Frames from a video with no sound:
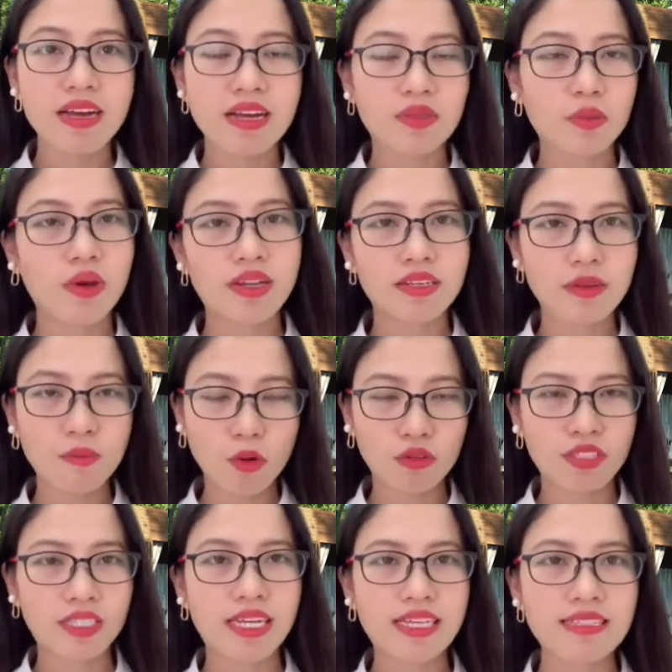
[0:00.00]
Tòa R1 thì
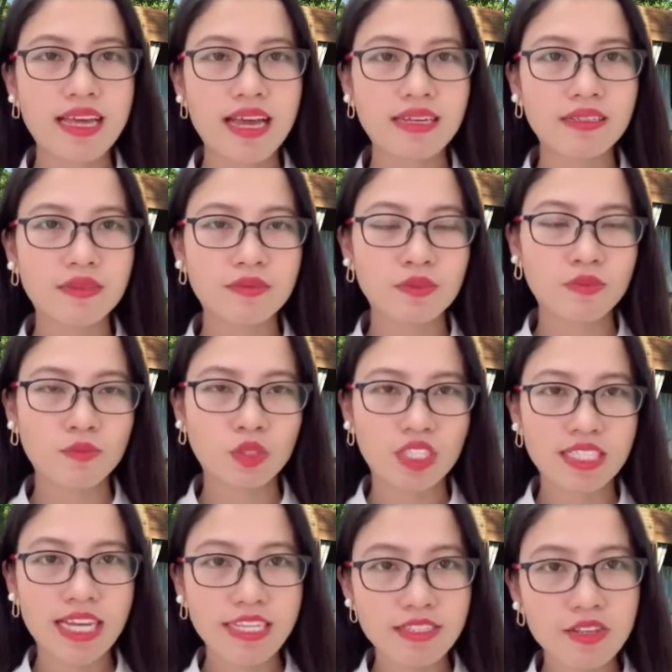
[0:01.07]
đã ra được một thời
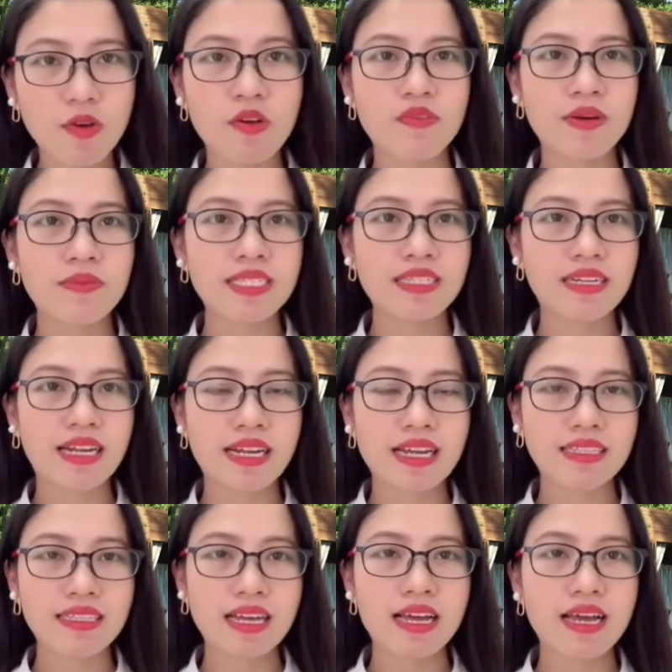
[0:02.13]
gian rồi và bây giờ là đang
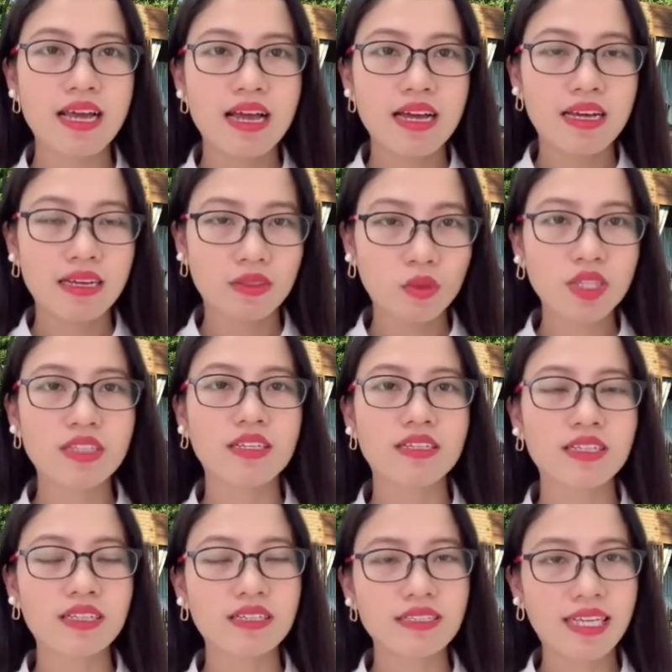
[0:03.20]
ra tuần tới,
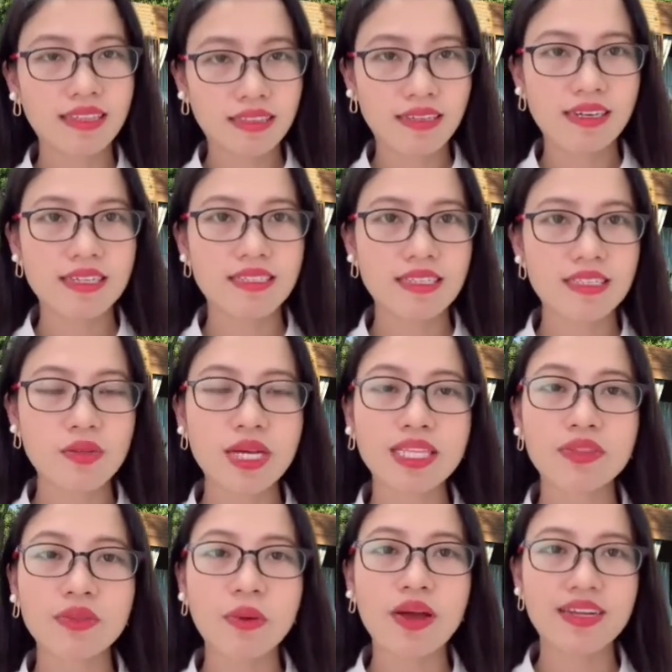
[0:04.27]
thời gian tới là sẽ ra
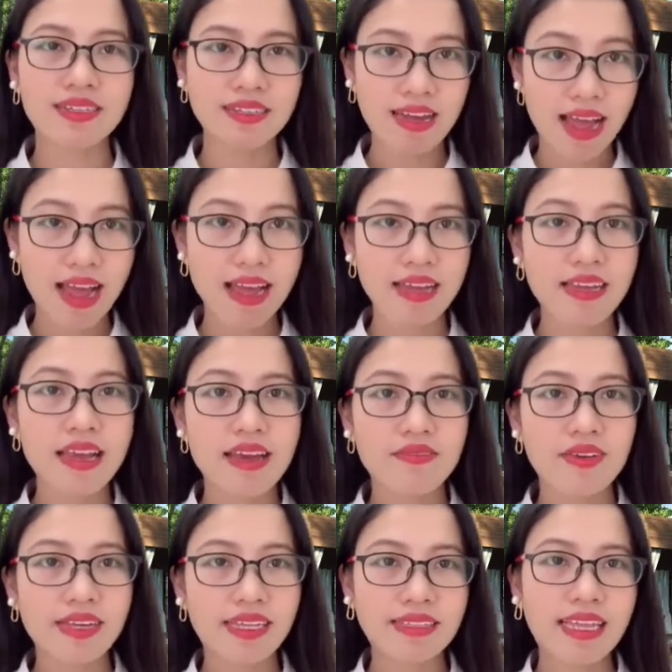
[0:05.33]
tòa R2, và
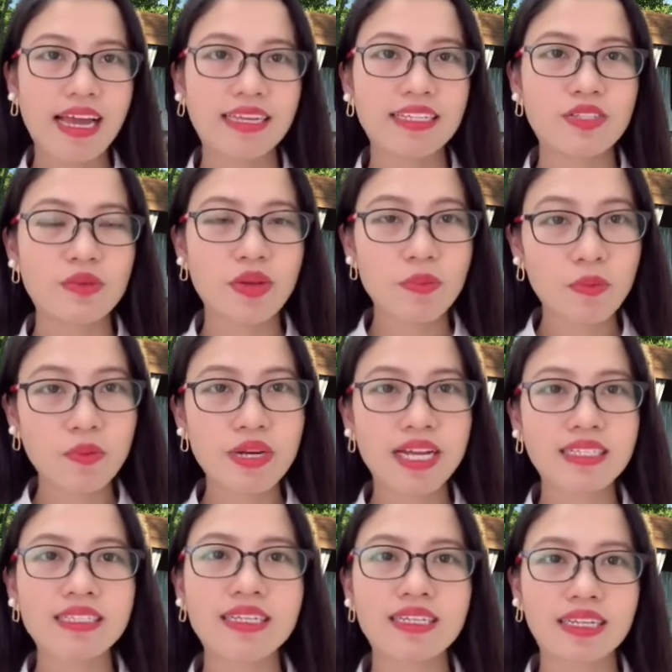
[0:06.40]
hiện tại thì chúng em cũng đang
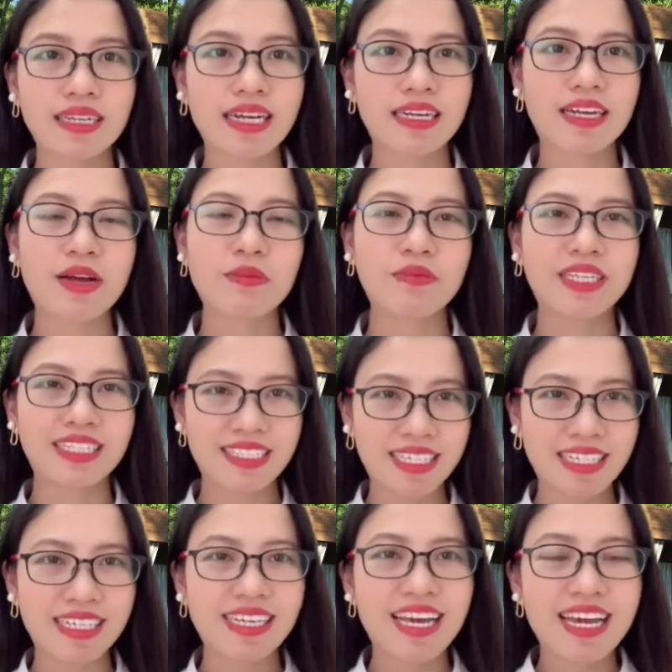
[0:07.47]
nhận đặt cọc thiện
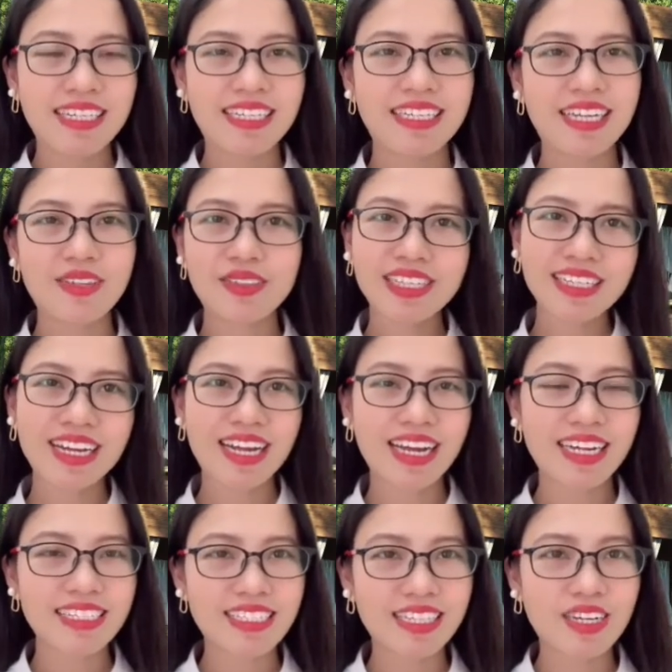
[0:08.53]
chí. Thì nếu tất cả các
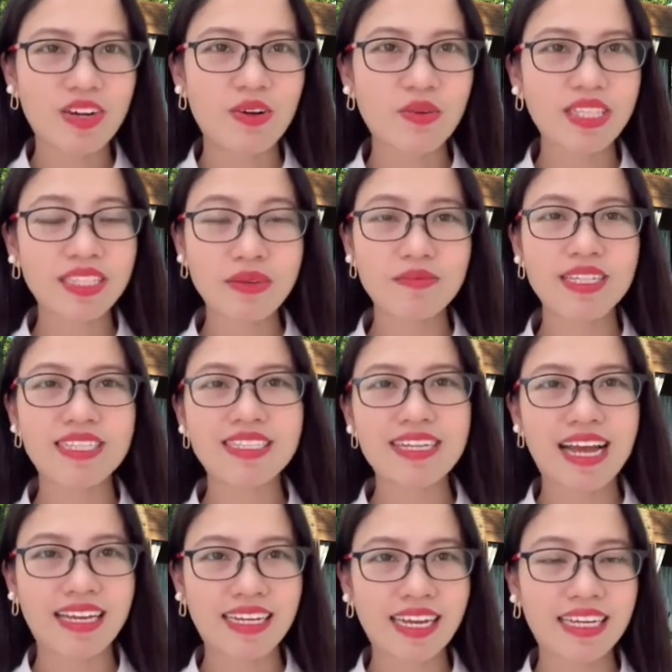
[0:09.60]
anh chị có quan tâm đến dự
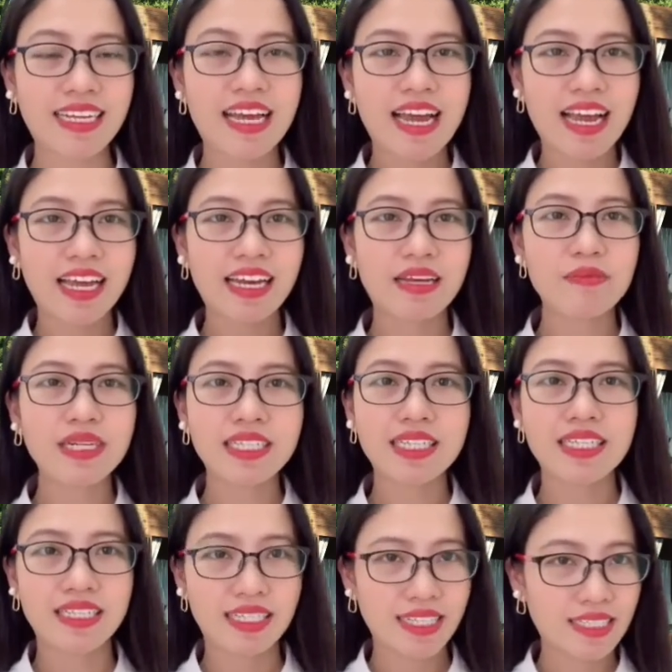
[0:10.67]
án này hay là bất kỳ
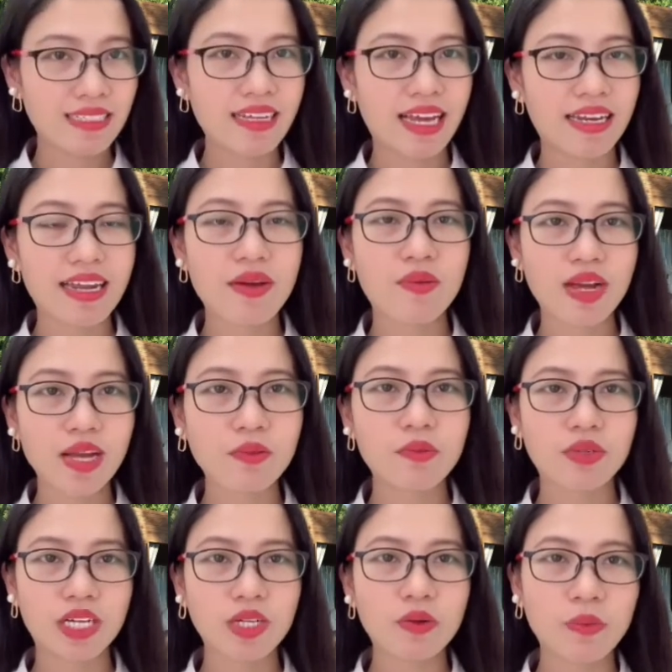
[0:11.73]
những cái dự án nào khác của
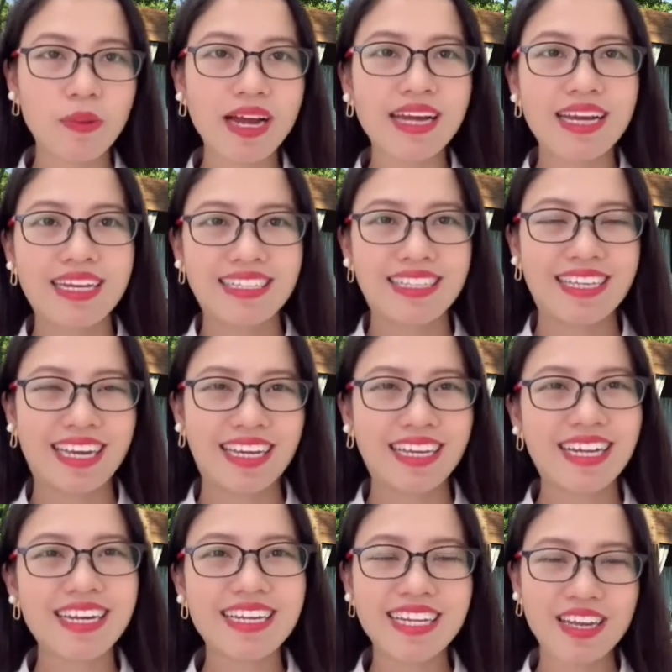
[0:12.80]
Ecopark thì hãy
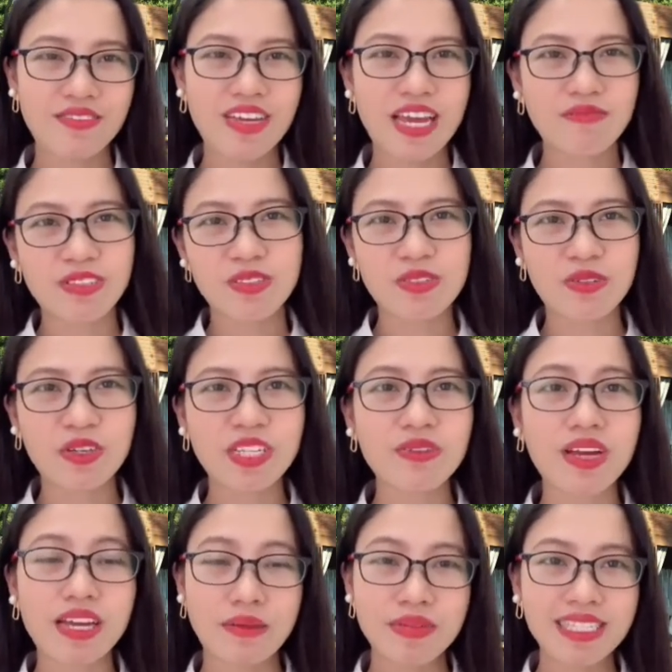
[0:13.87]
liên hệ với em theo số điện
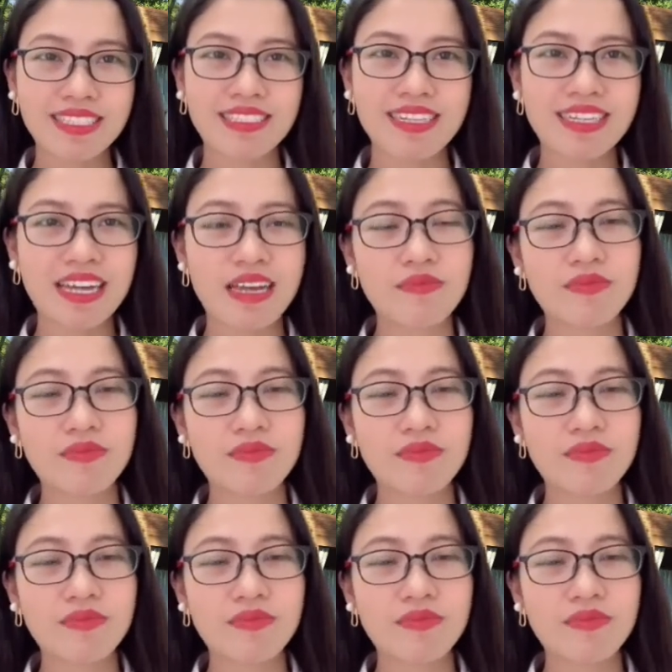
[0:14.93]
thoại ở bên dưới để